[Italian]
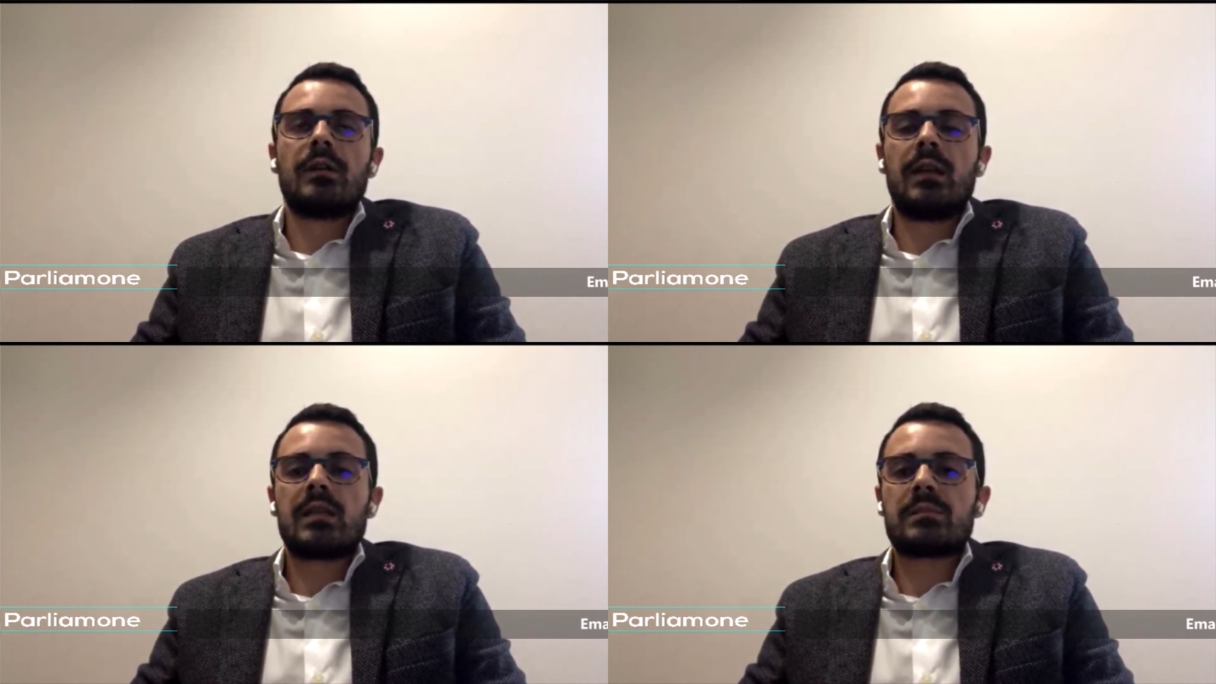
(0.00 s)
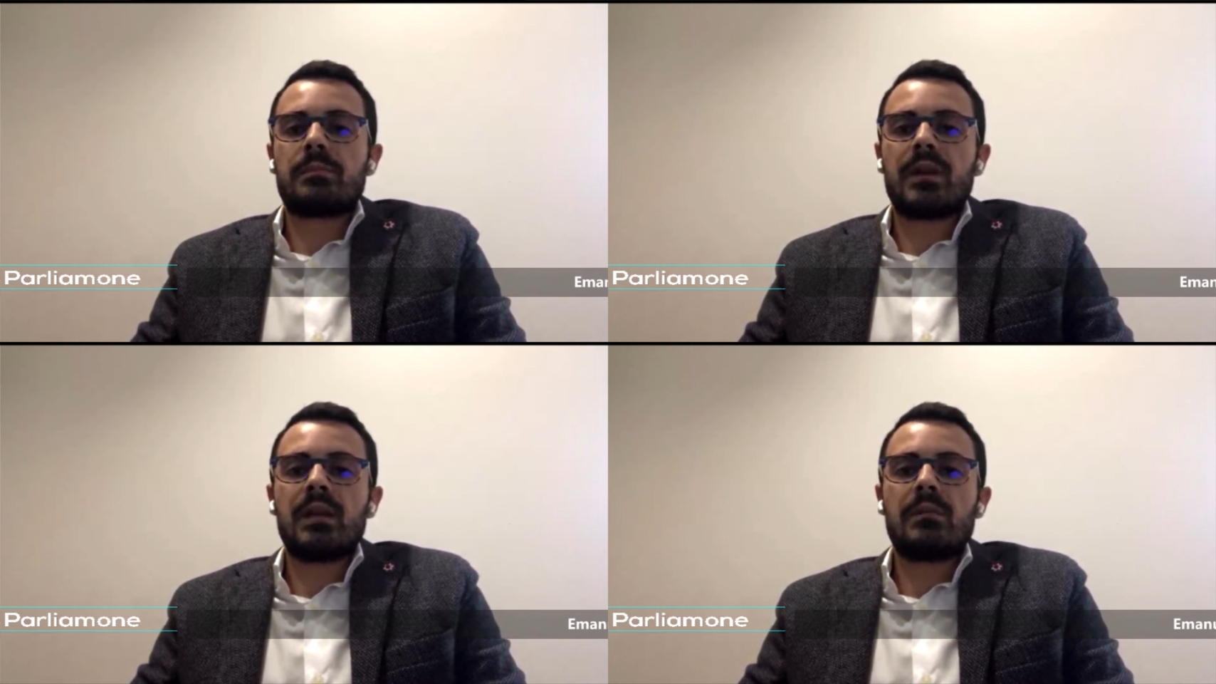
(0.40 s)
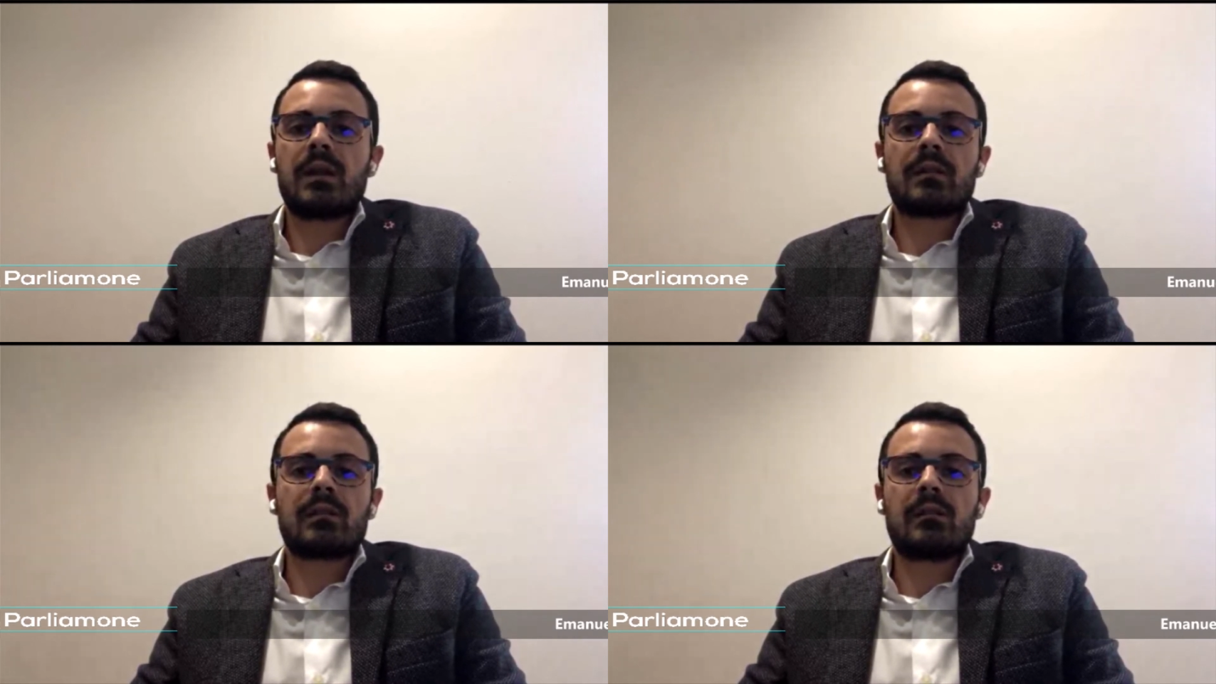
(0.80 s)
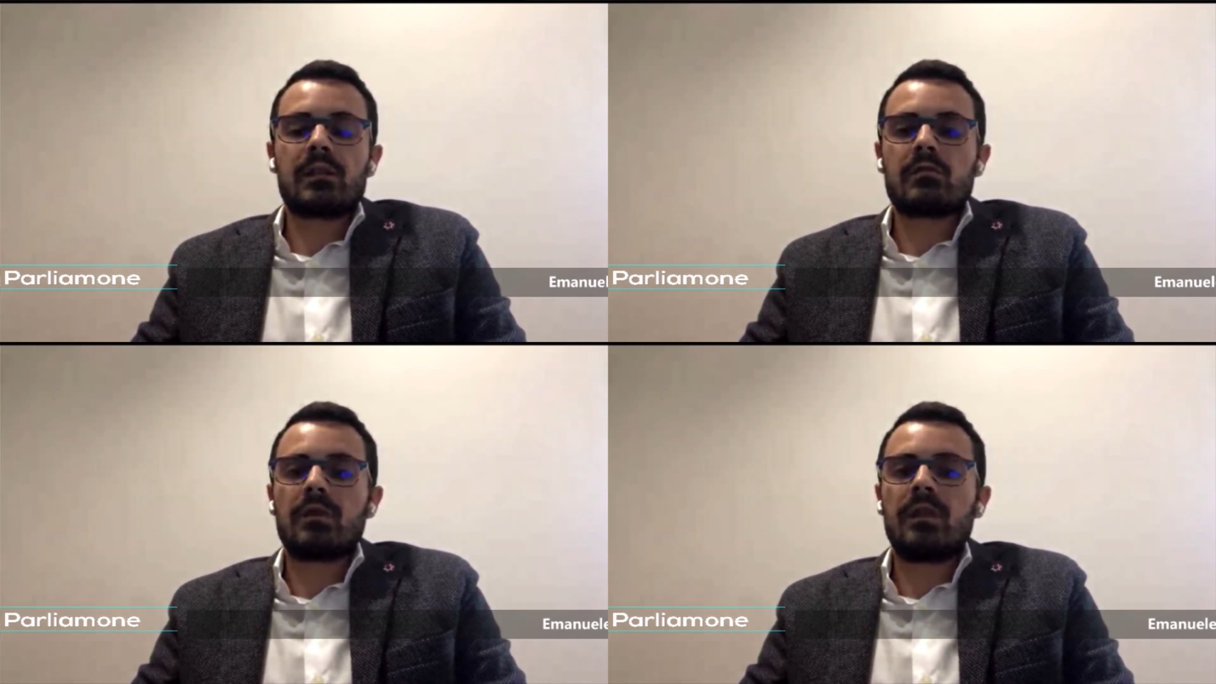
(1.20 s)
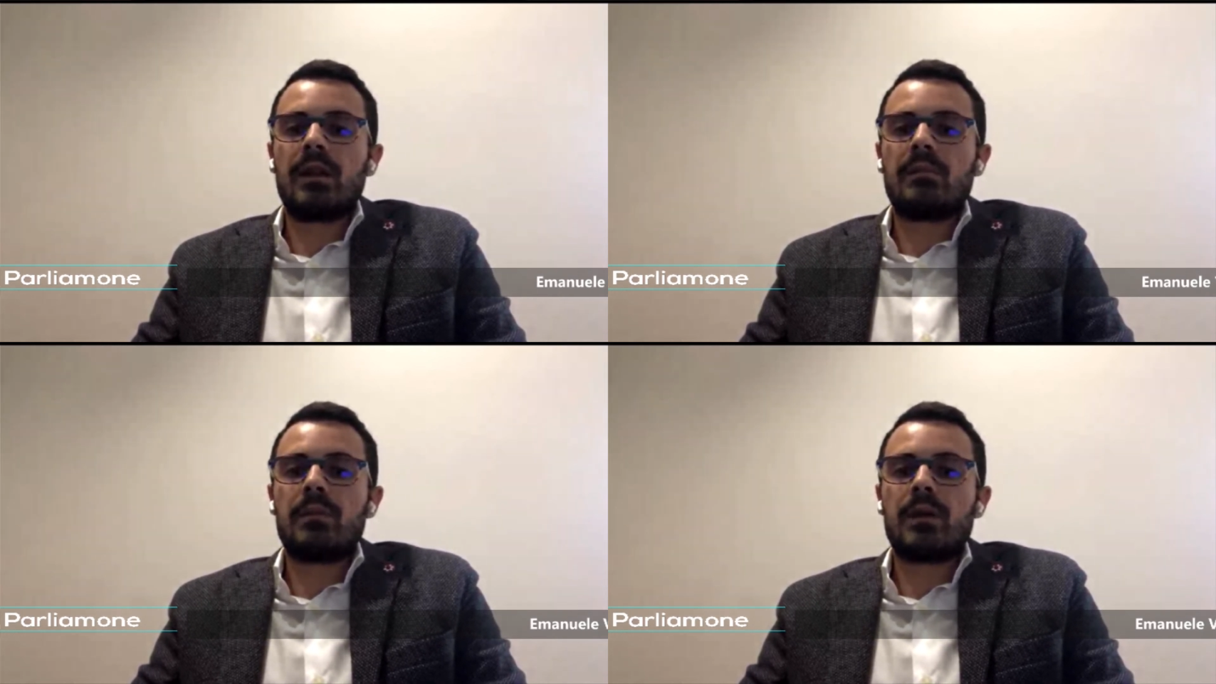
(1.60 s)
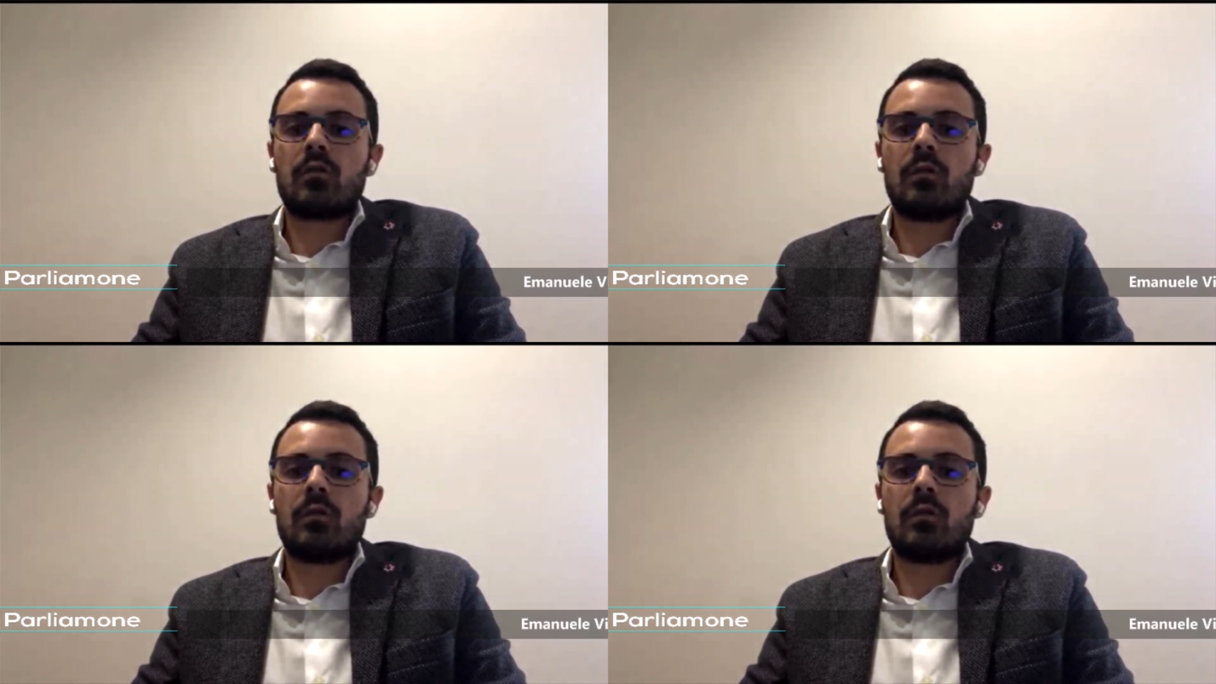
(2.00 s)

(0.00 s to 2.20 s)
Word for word: nell'esprimere attraverso le delibere